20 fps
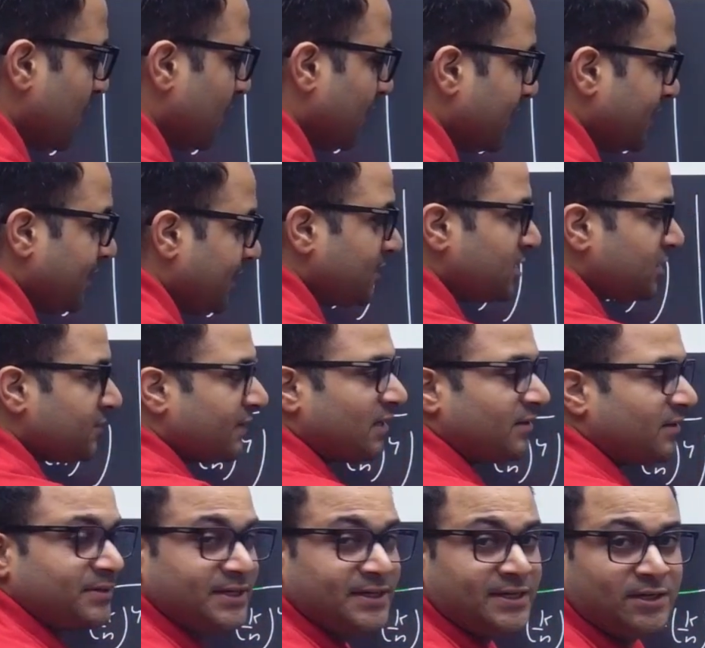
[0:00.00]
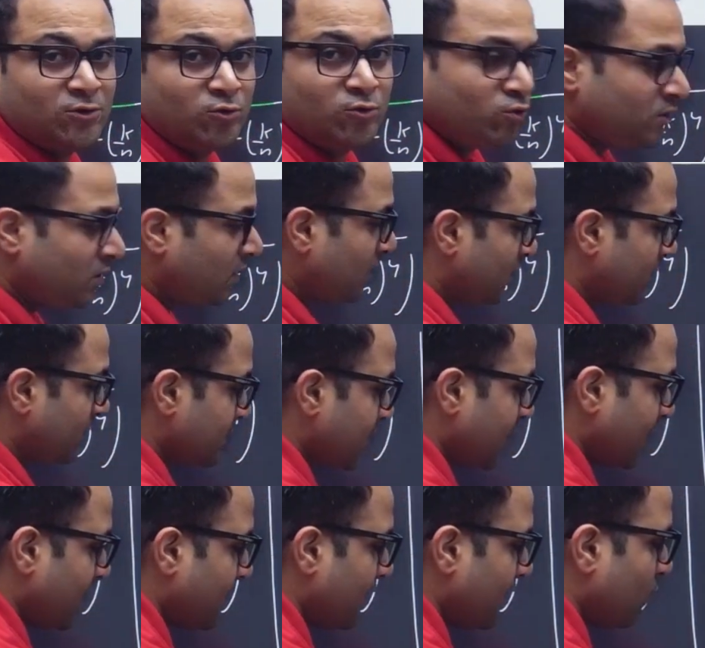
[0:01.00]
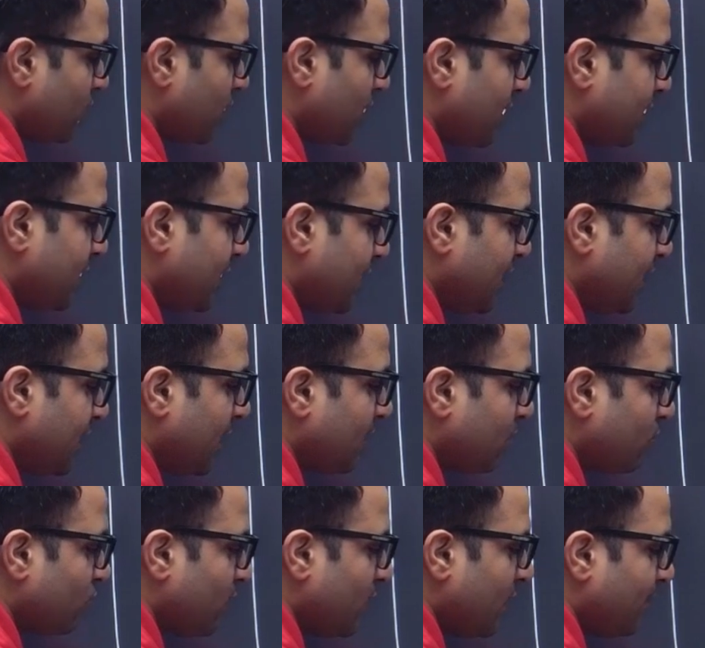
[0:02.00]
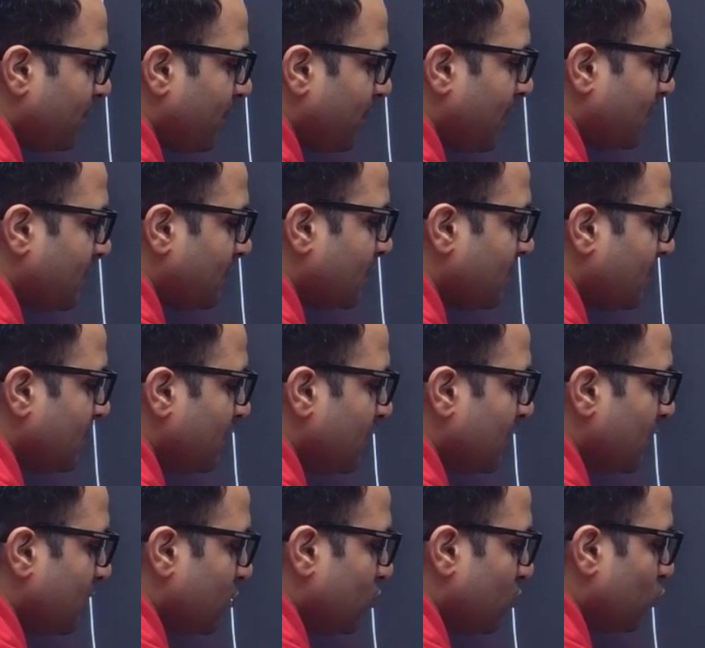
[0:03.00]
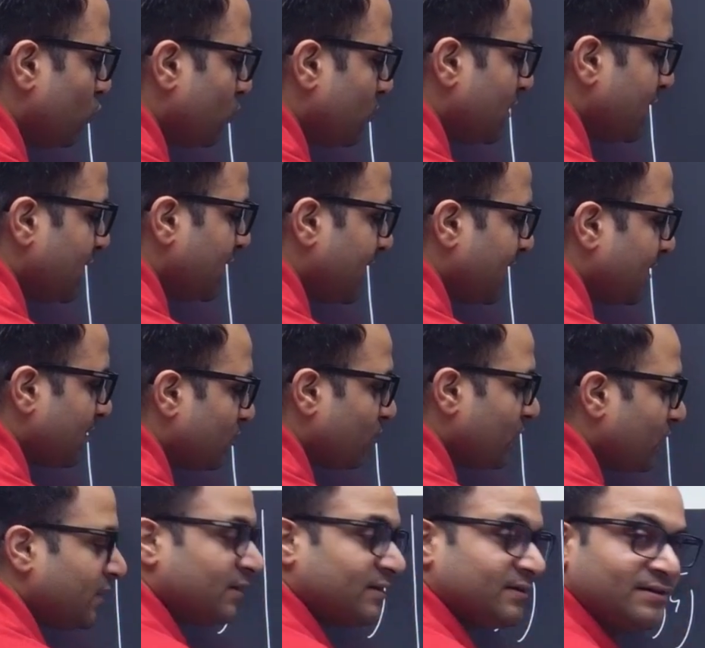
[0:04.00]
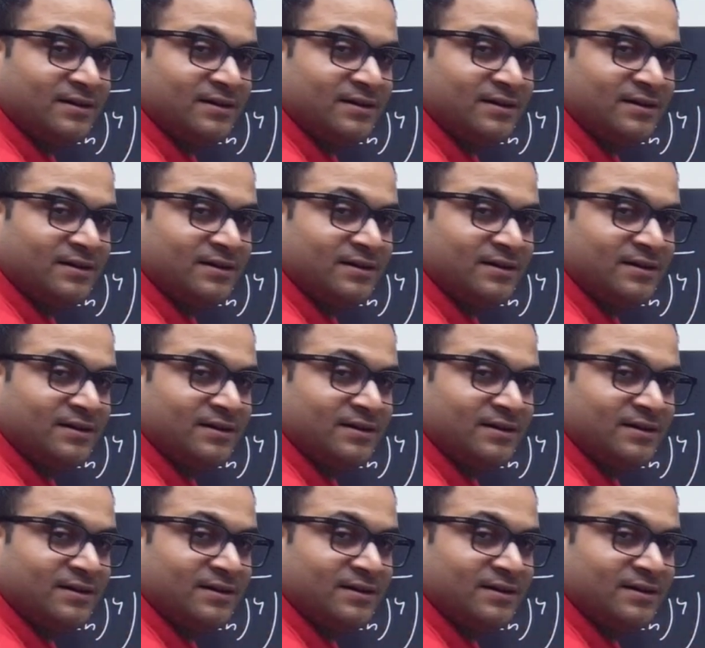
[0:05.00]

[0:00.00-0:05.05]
नीचे वाला बेटे रूट ये कितना हो जाएगा टी का स्क्वायर प्लस रूट थ्री का स्क्वायर